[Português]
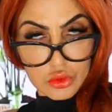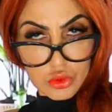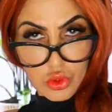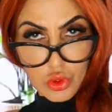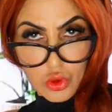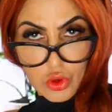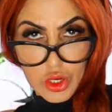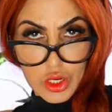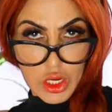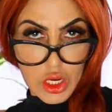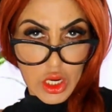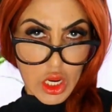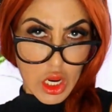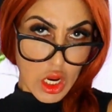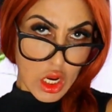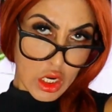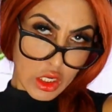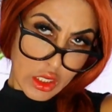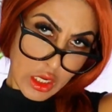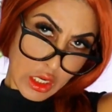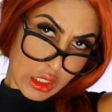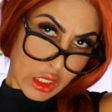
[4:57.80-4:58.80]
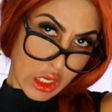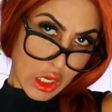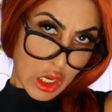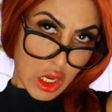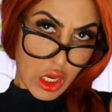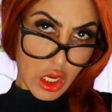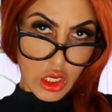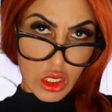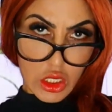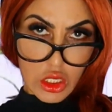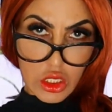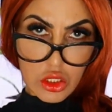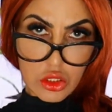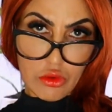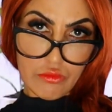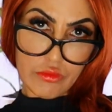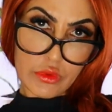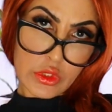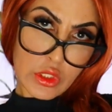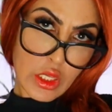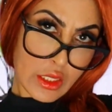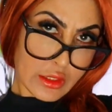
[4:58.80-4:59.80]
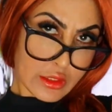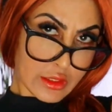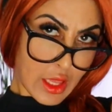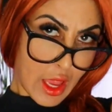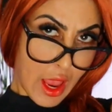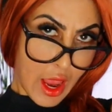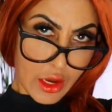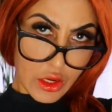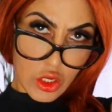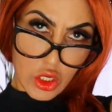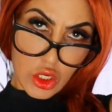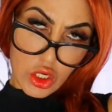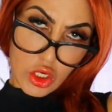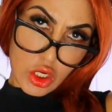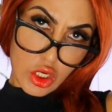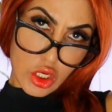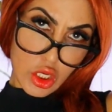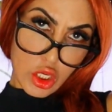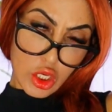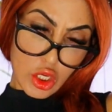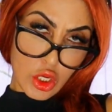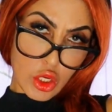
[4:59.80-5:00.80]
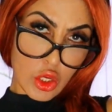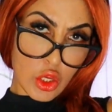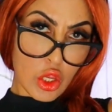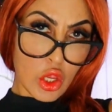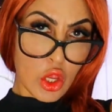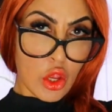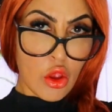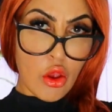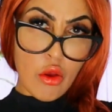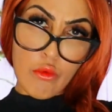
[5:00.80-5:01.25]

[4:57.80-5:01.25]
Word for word: Doriana, querida, você está aqui?